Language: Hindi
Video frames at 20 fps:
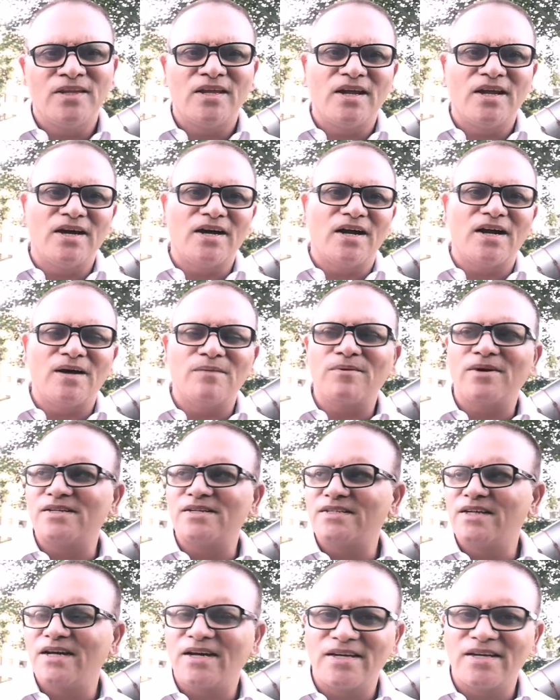कि अगर आप
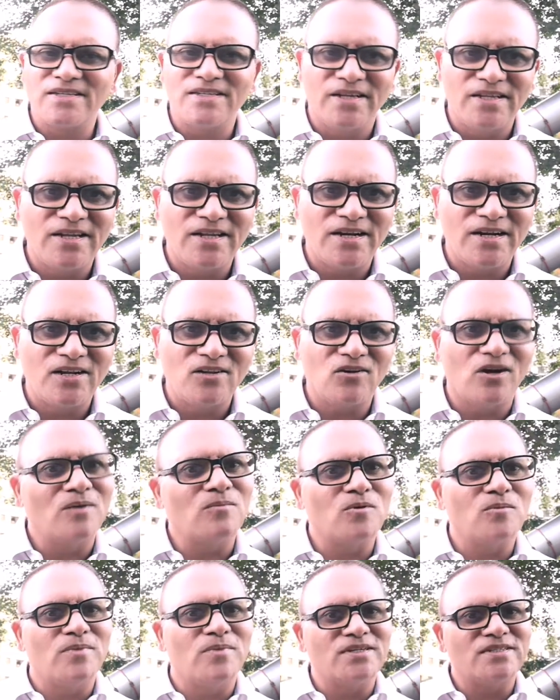कर्ज़े की किस्त नहीं दे रहे हैं तो
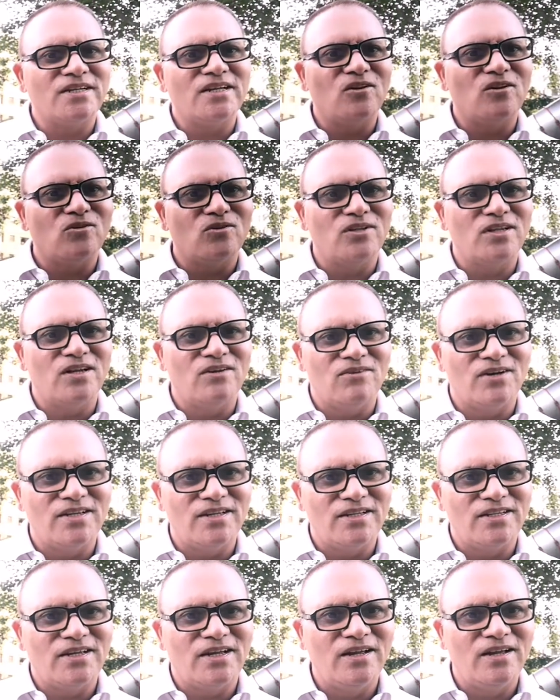आपको मज़ीद लोन दिलवा
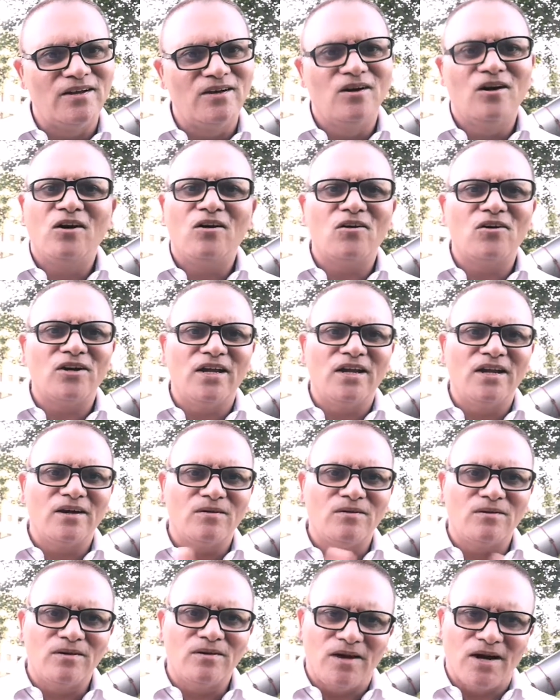देता है और
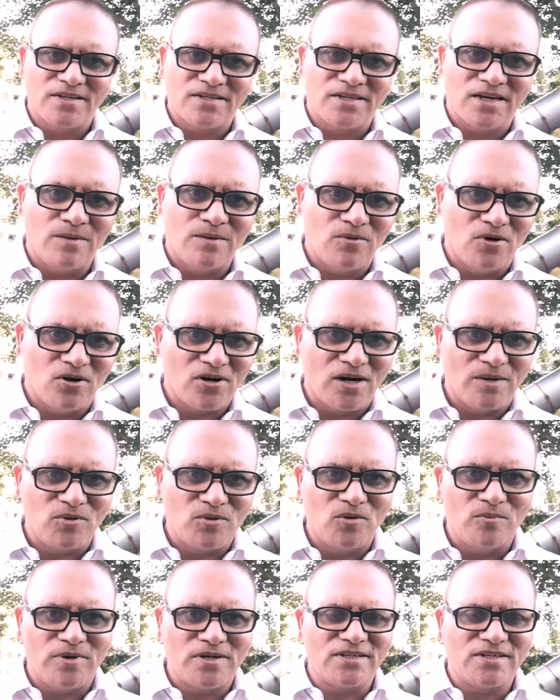एक अजाब और
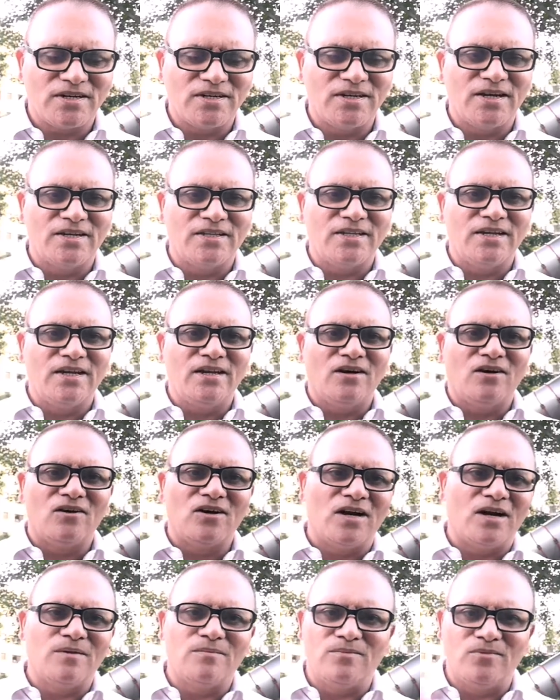आपके ऊपर चढ़ जाता है और
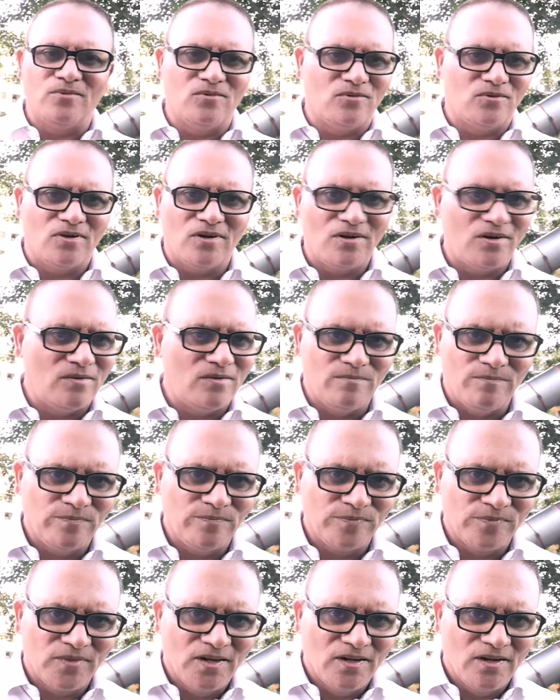आप गर्ल
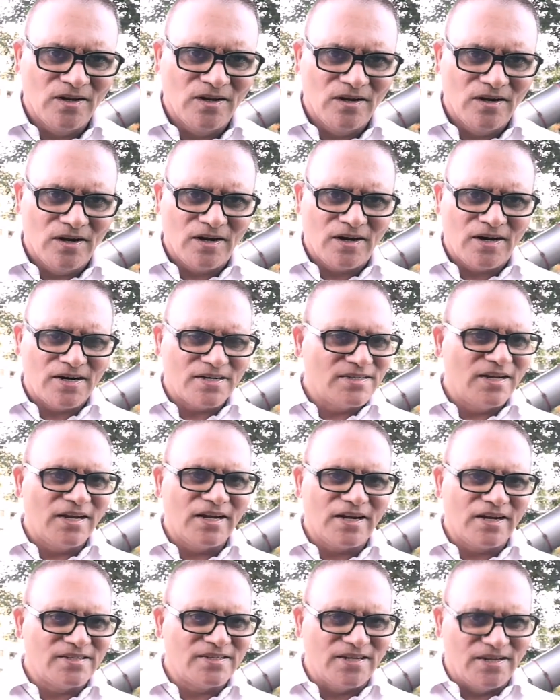कर्ज़े की
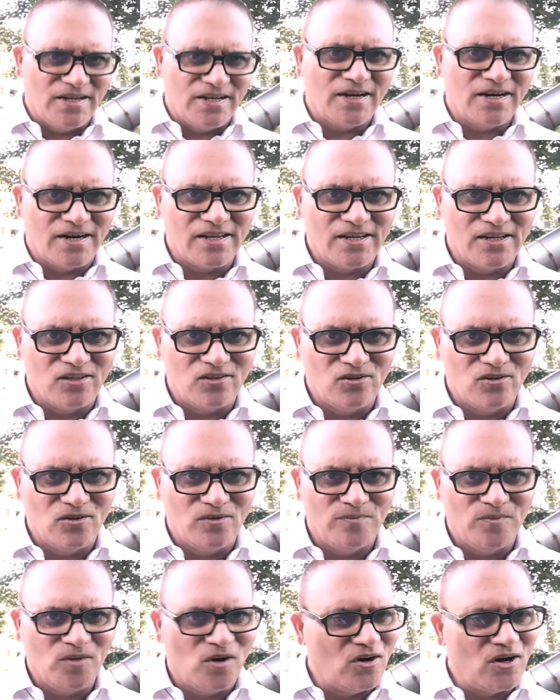किस्त अदा कर देते हो
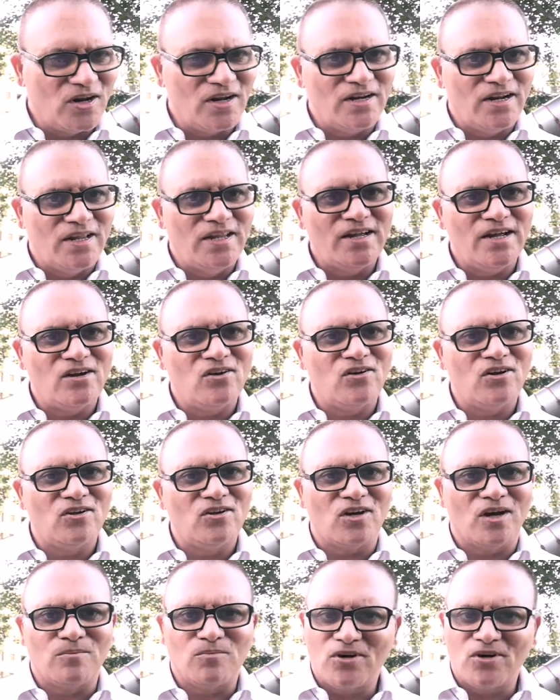और तो अगर नहीं करोगे
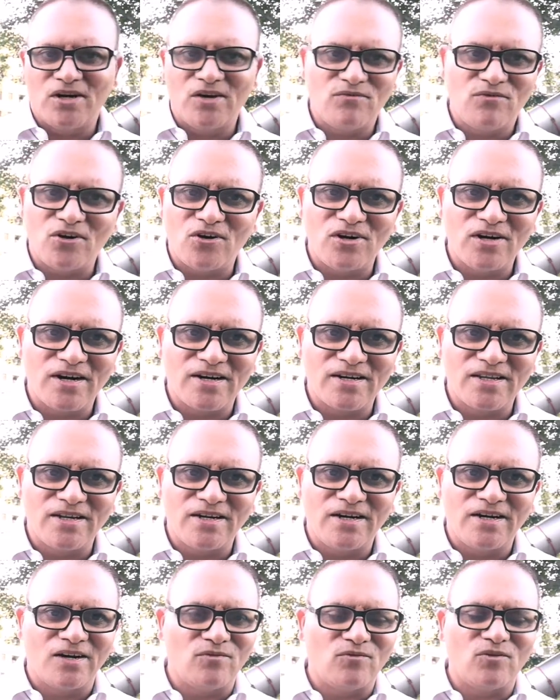तो आपको डिफ़ॉल्ट कर दे
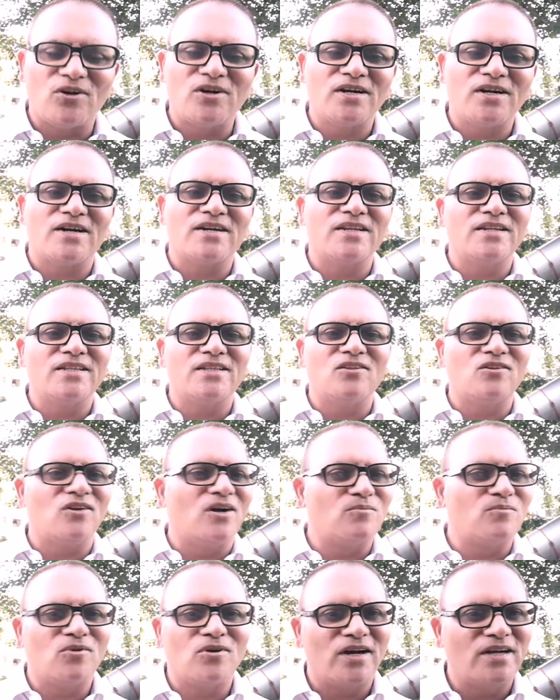रहे हैं डिफ़ॉल्ट कर देते हैं तो
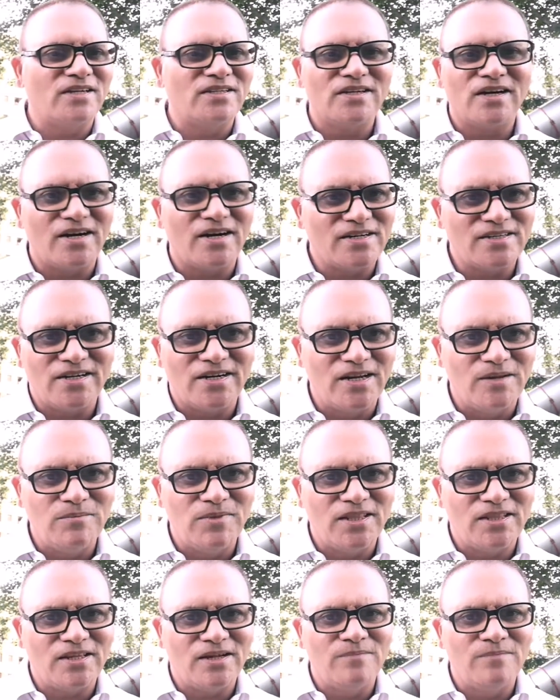आपको कहीं से कर्ज़ा नहीं
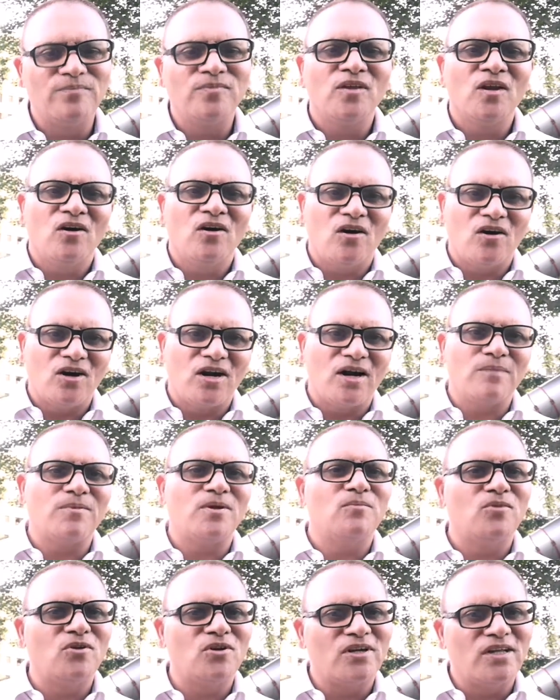मिलता और
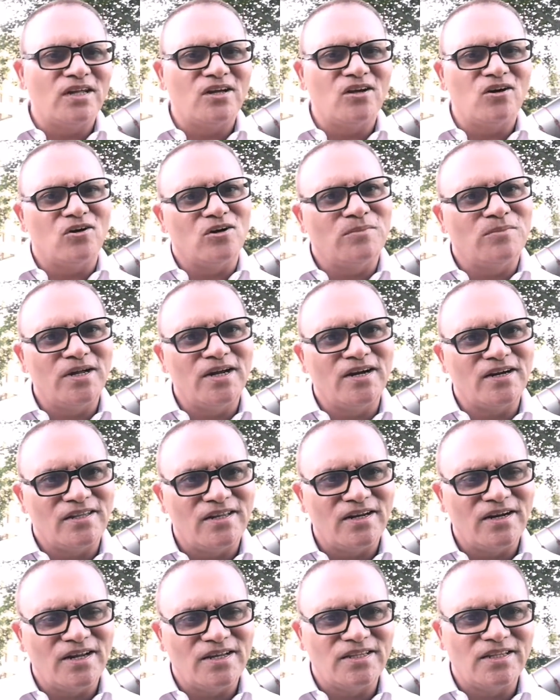आपकी मुल्क की इकॉनमी
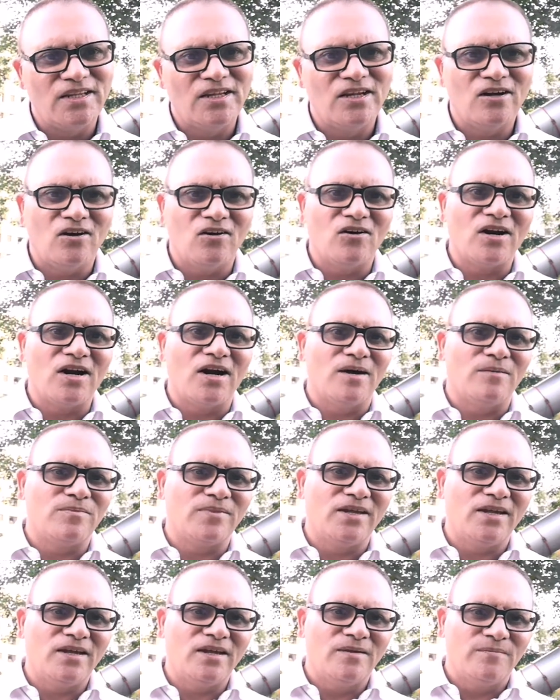गिरती रहती है और
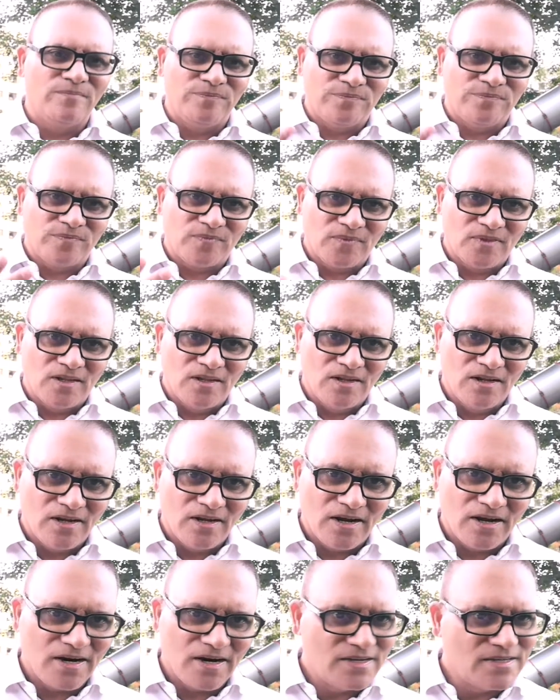आपके
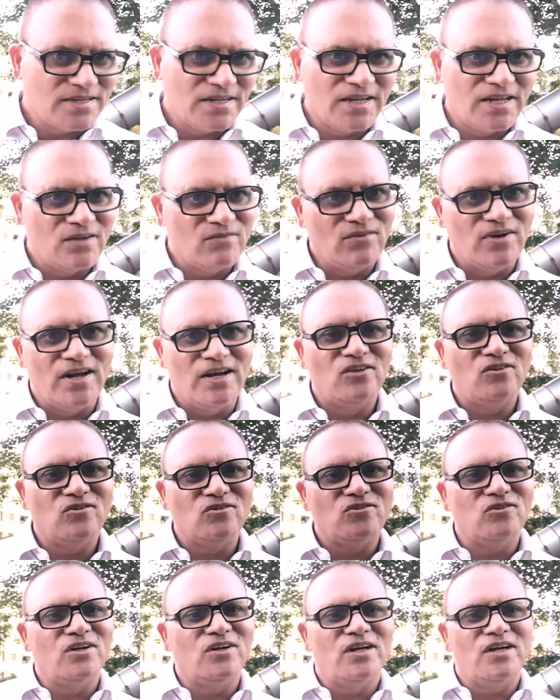करेंसी के वैल्यू
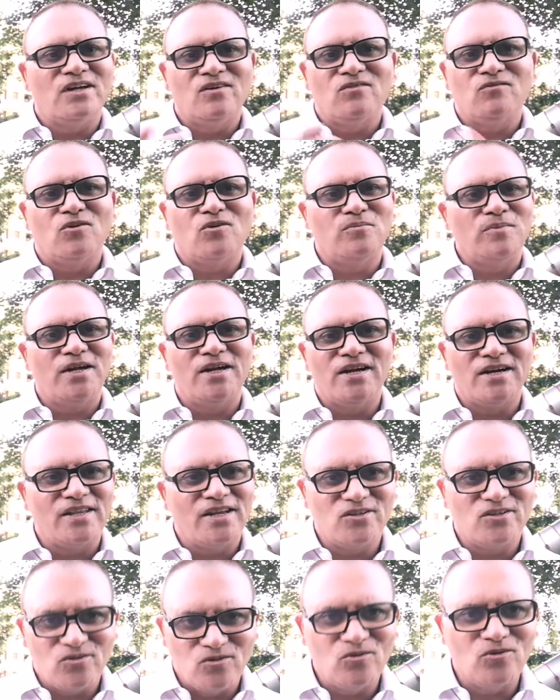जो है वो भी
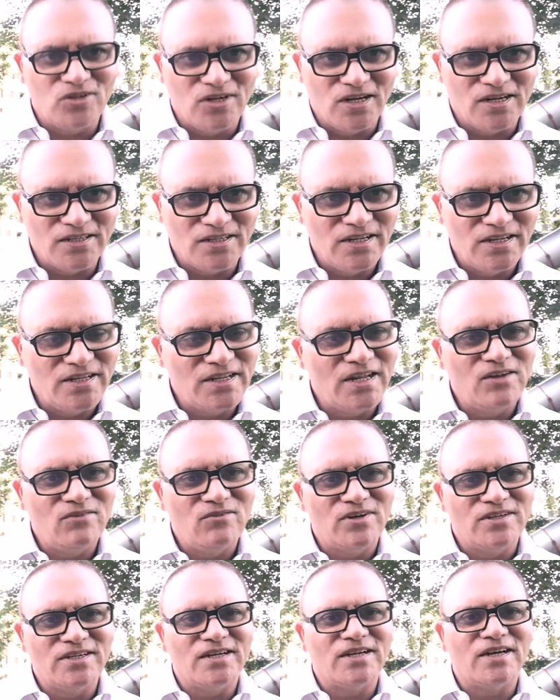गिरना शुरू हो जाती है यही
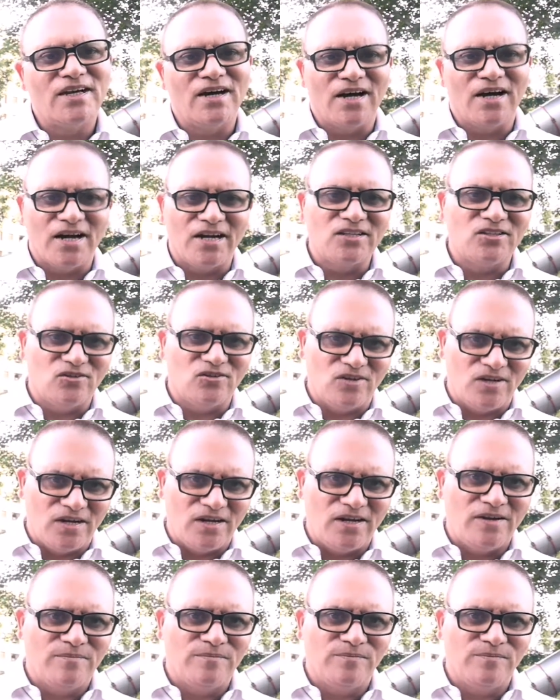वजह है कि आज जो है